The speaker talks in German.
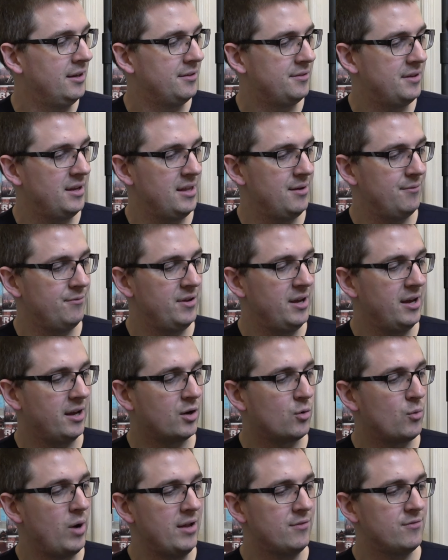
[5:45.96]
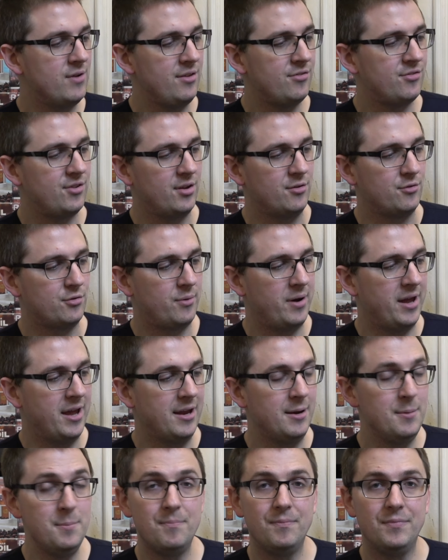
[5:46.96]
dann haben wir Great Western
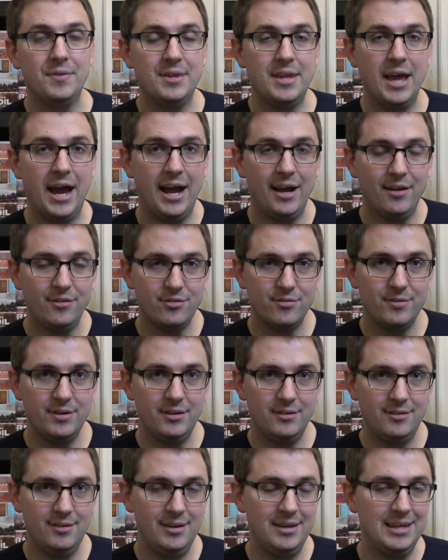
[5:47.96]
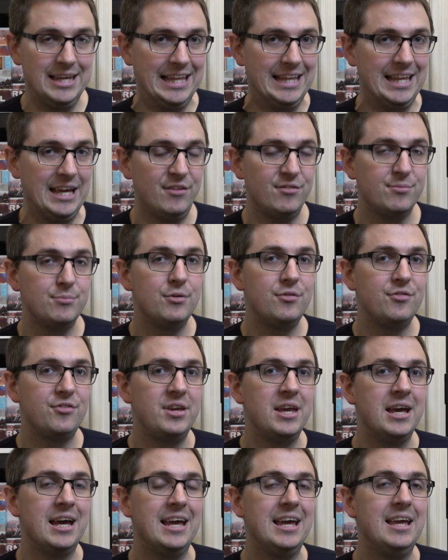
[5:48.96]
Trail. Da ist wichtig, das müsst
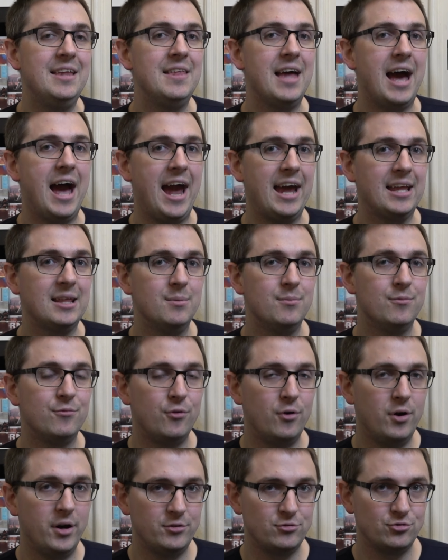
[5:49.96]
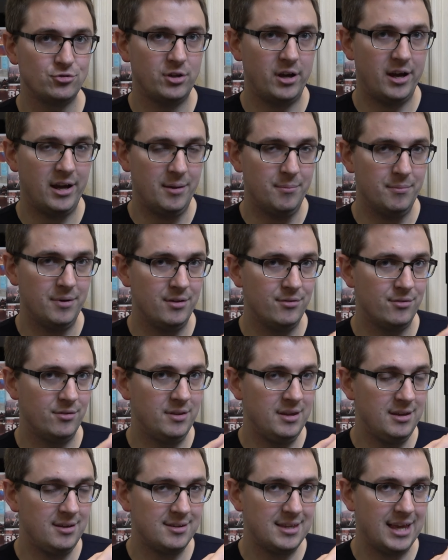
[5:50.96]
ihr in einem Wort schreiben. Also
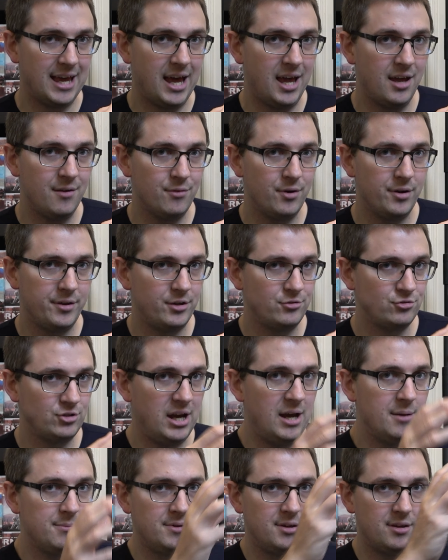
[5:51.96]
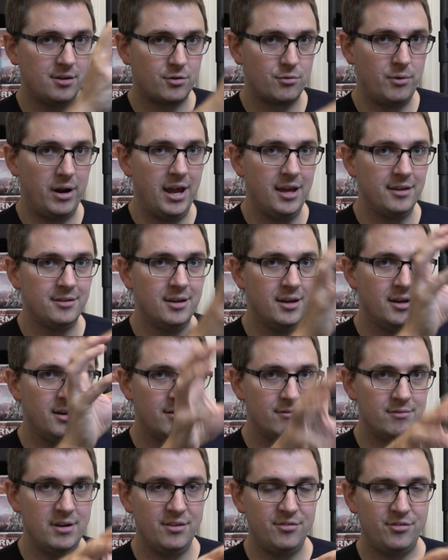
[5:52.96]
nicht drei Wörter schreiben, nicht Great
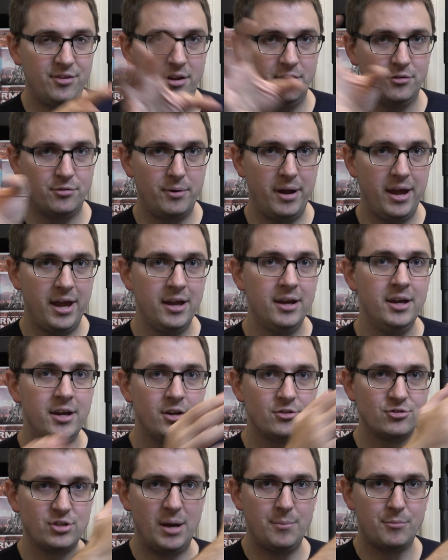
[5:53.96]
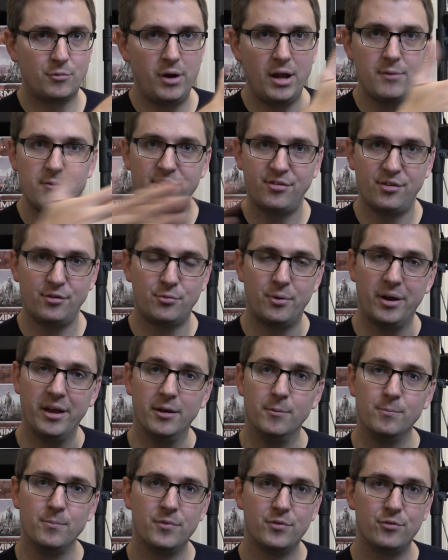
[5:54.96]
Western Trail, schreibt Great Western
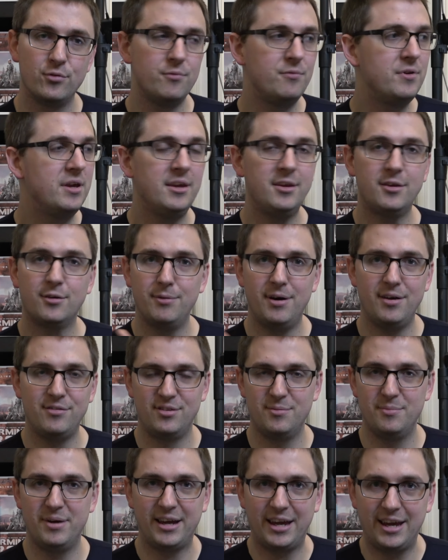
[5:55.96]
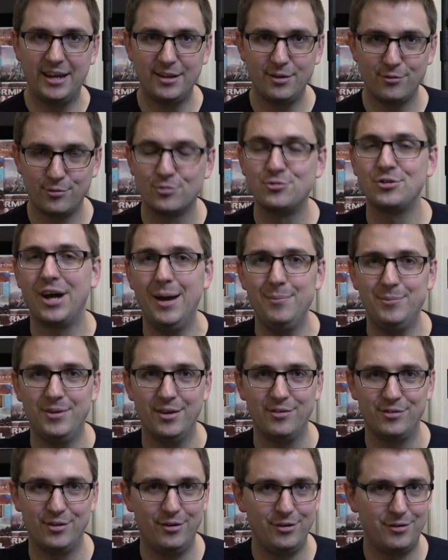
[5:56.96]
Trail. So wie ich quasi immer rede, so schreibt
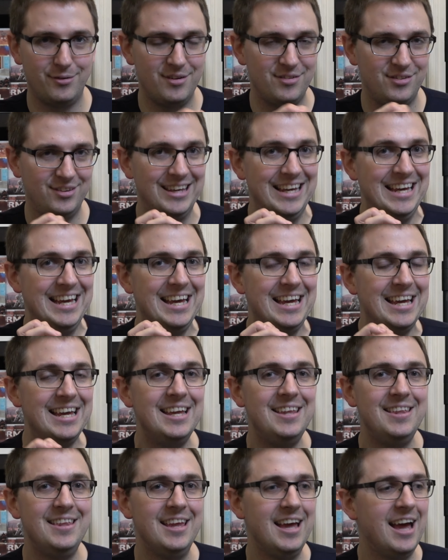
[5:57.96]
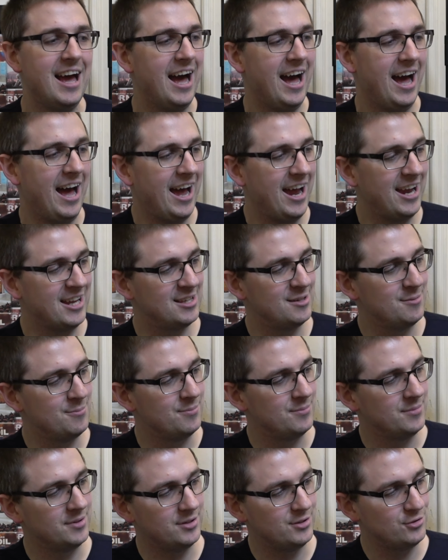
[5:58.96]
ihr es auch quasi in
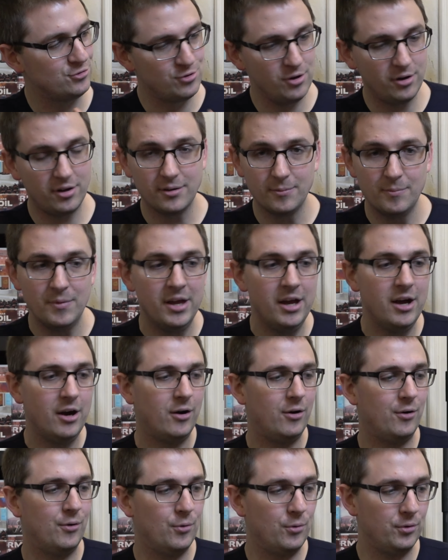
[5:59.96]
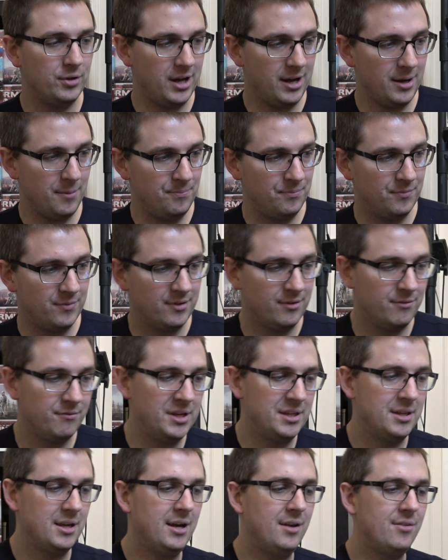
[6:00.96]
einem äh, Stück. Oder
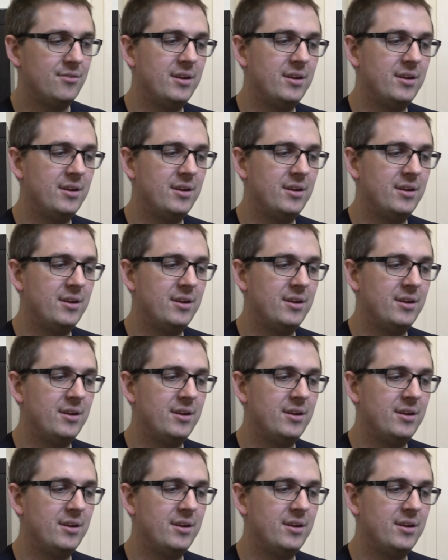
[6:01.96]
wenn ihr halt